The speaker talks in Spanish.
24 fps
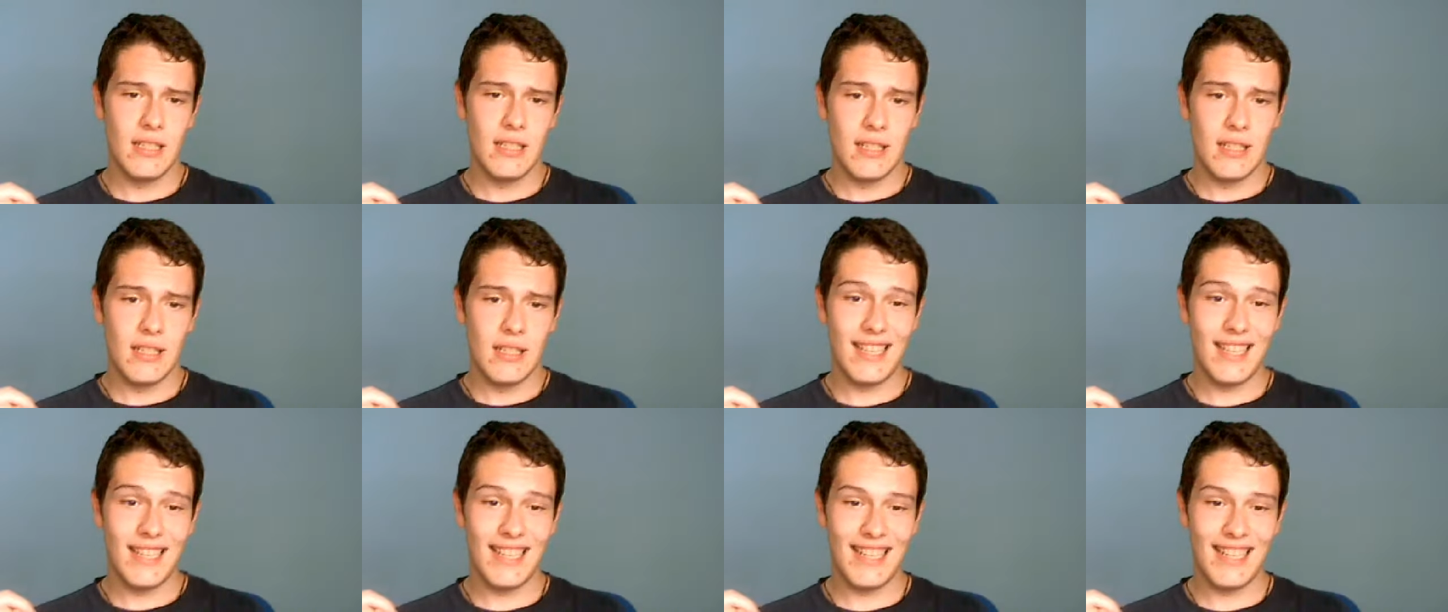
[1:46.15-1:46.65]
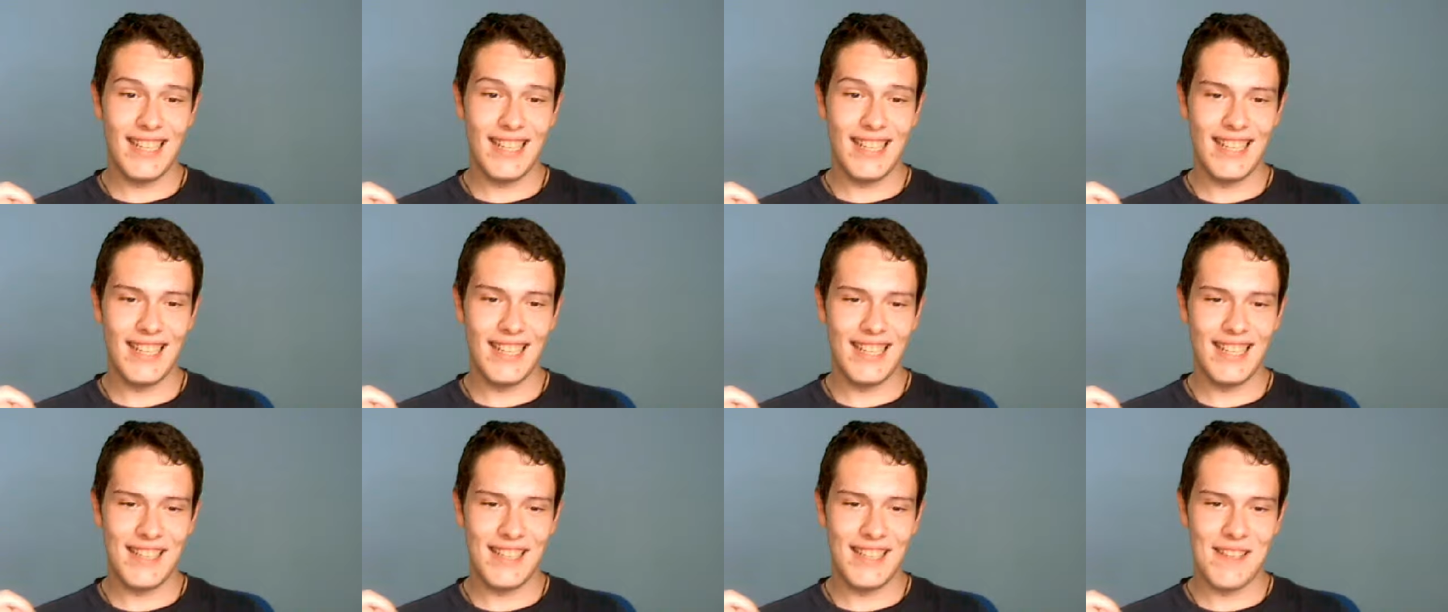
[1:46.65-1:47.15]

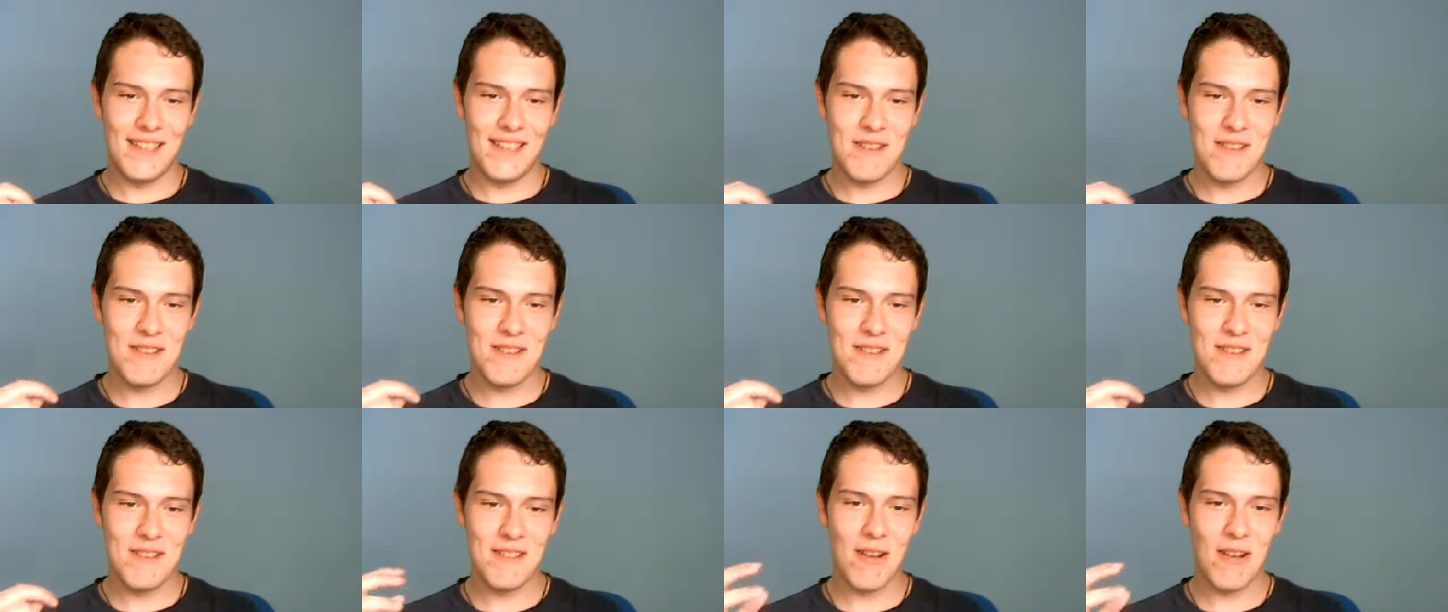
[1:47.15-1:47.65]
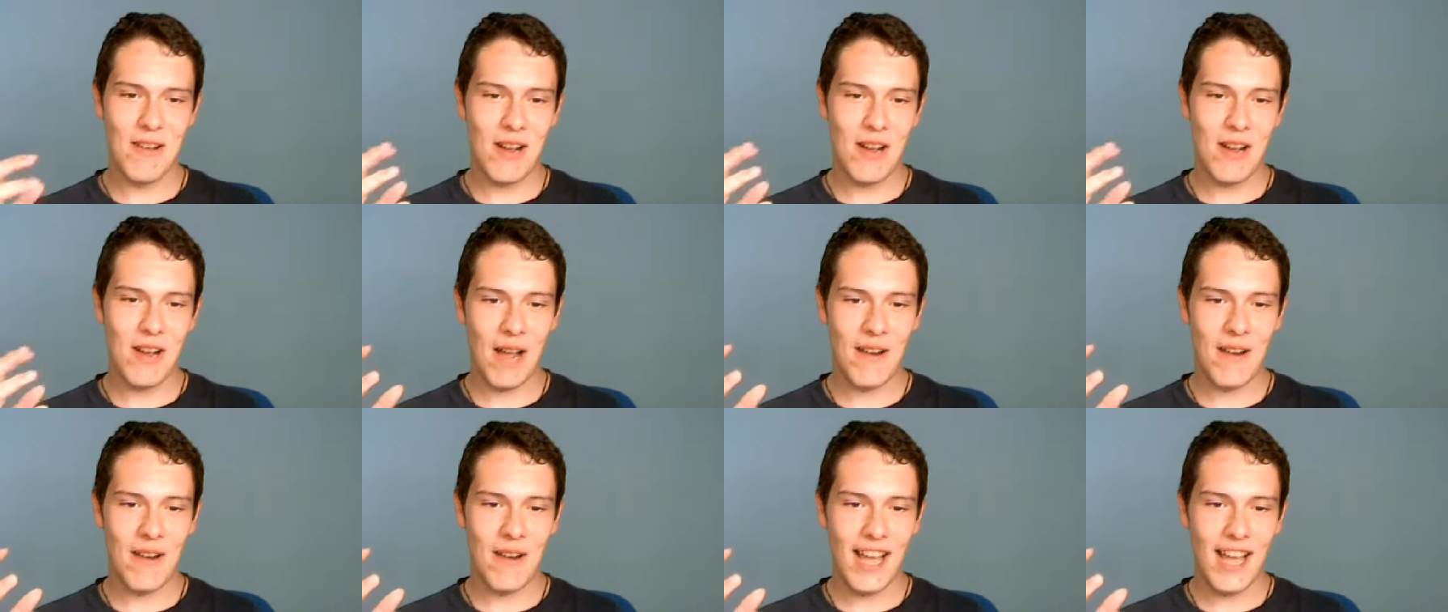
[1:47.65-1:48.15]
eh, tengo que
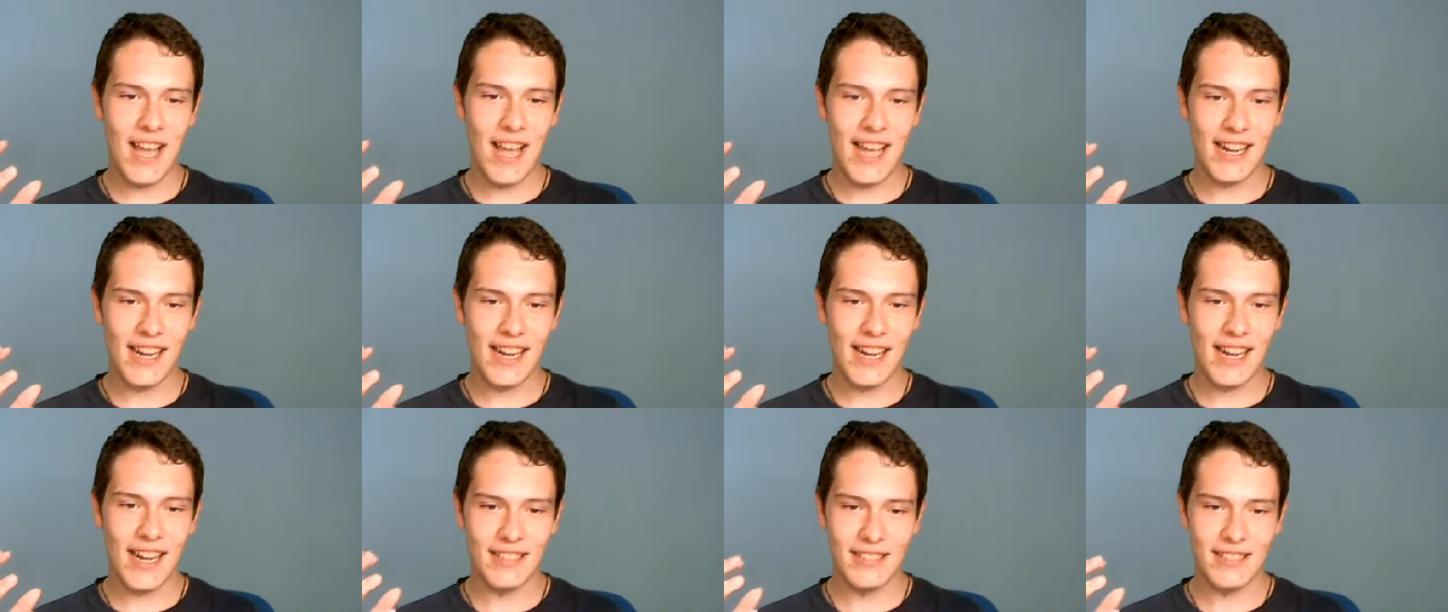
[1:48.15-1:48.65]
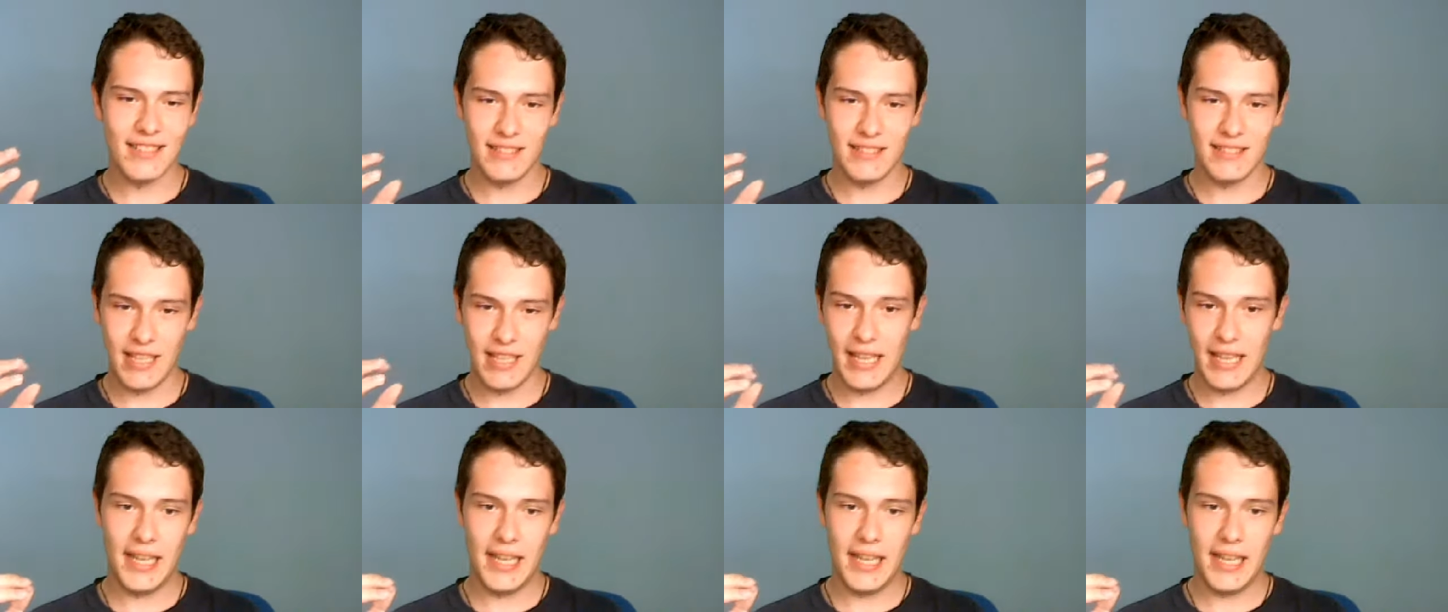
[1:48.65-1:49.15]
hablar
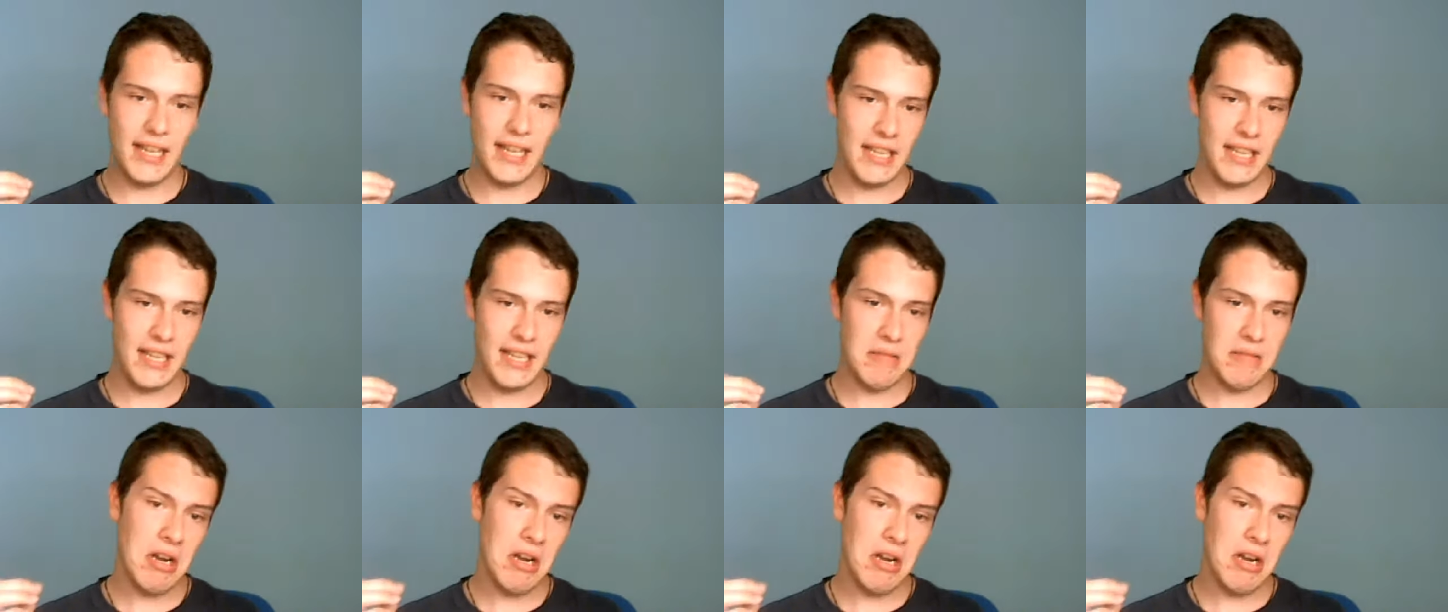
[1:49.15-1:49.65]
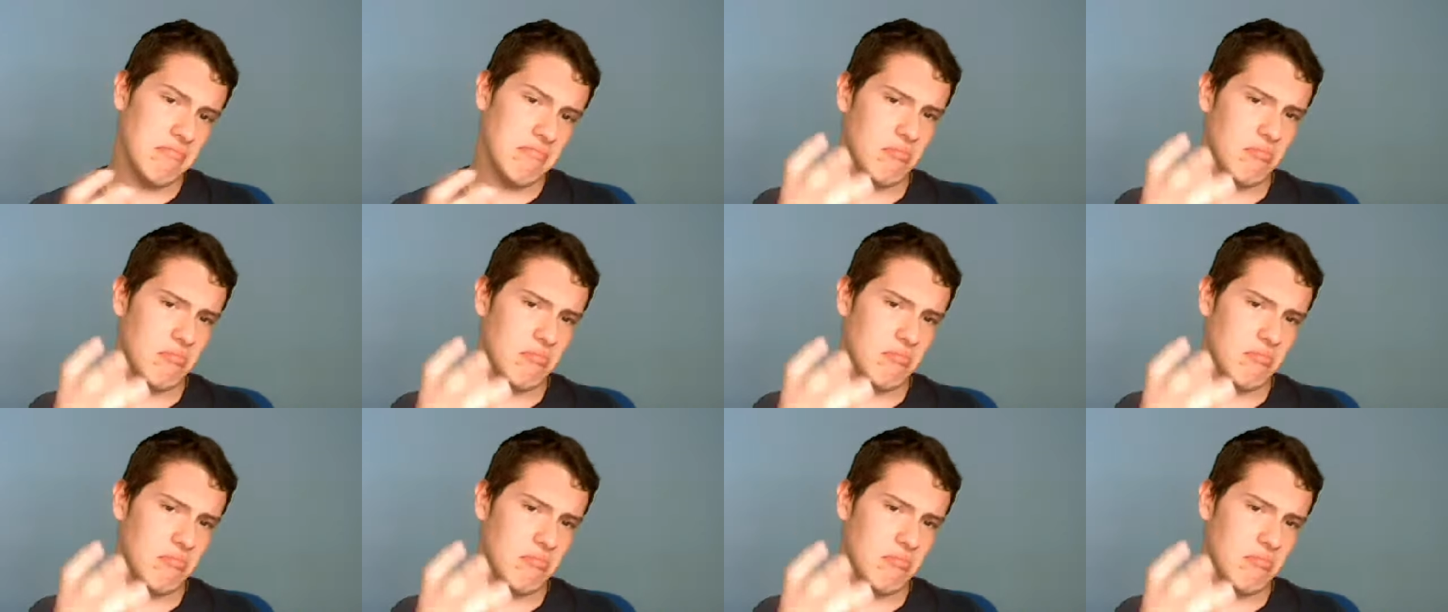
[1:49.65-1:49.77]
de, bueno,